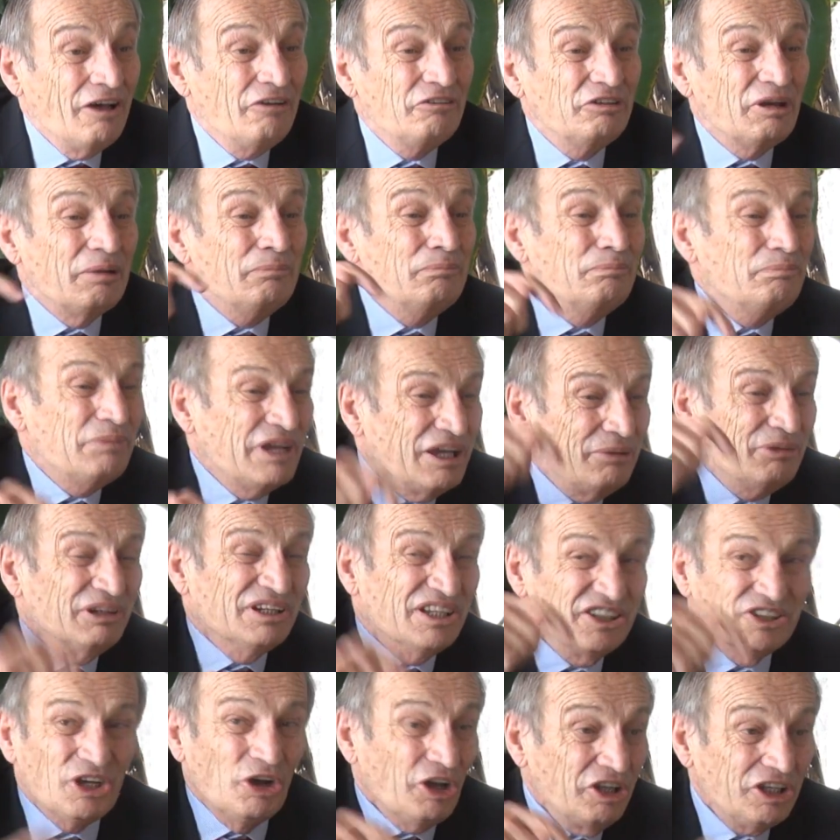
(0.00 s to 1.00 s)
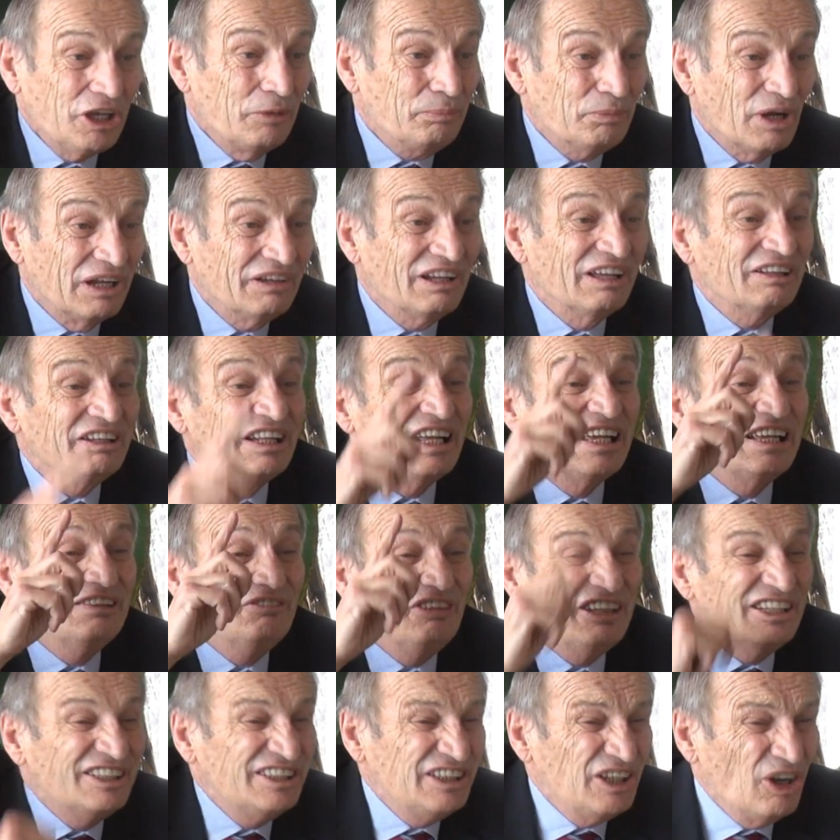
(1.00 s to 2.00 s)
Für ein Baby, das heute geboren wird,
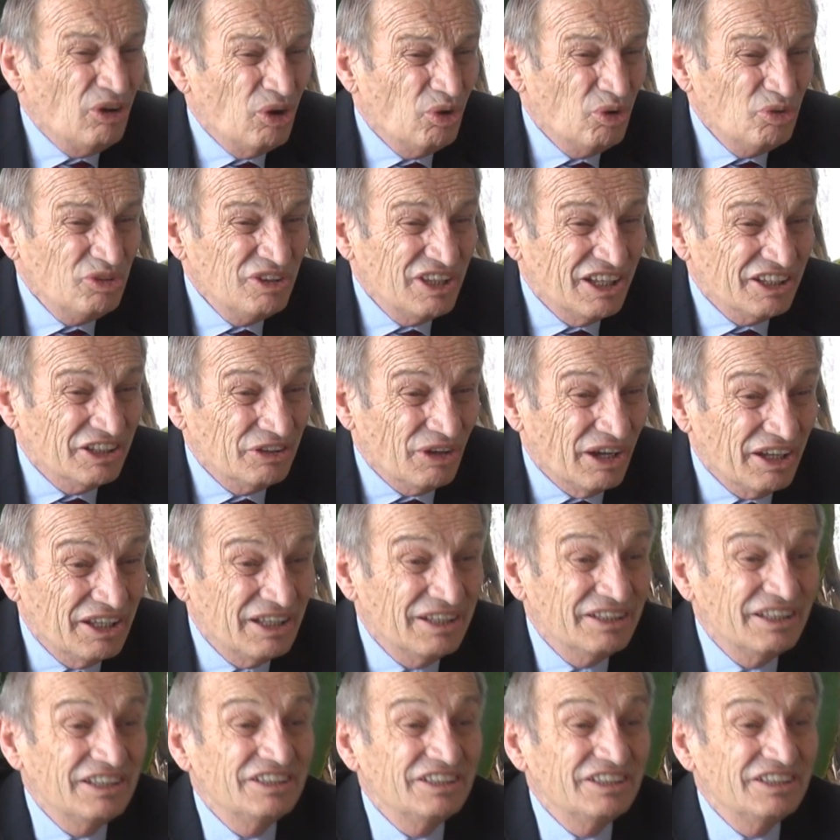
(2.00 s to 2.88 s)
ist sie 100 Jahre.